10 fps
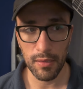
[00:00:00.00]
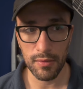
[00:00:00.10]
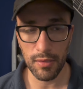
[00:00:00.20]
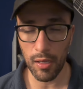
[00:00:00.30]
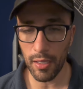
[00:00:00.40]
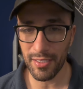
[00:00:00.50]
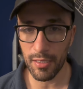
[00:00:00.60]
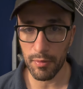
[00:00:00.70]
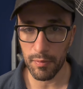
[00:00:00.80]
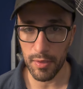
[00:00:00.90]
صلاح
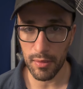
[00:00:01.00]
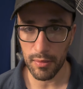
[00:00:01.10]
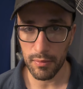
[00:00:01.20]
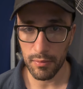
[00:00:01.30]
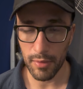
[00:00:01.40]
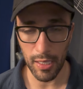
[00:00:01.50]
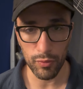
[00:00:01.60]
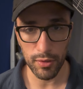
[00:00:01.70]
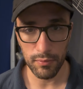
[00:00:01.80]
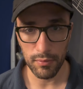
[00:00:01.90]
نجم كبير قوي